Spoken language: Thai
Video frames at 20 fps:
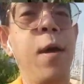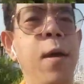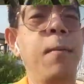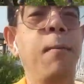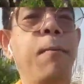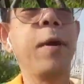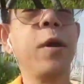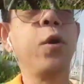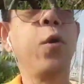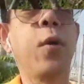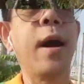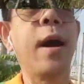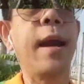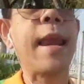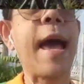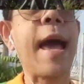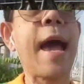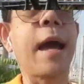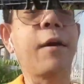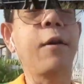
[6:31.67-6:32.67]
ไปอยู่ข้าง
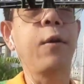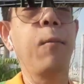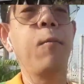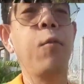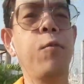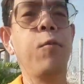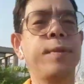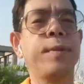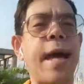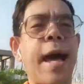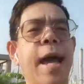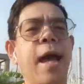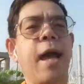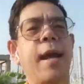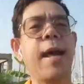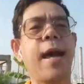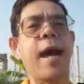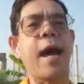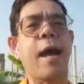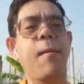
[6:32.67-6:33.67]
ล่างมุมซ้ายก็
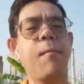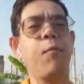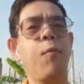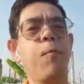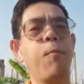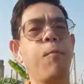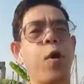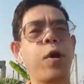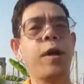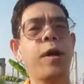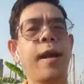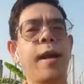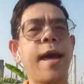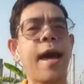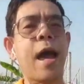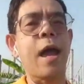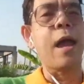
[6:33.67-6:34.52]
ได้มุมบนก็ได้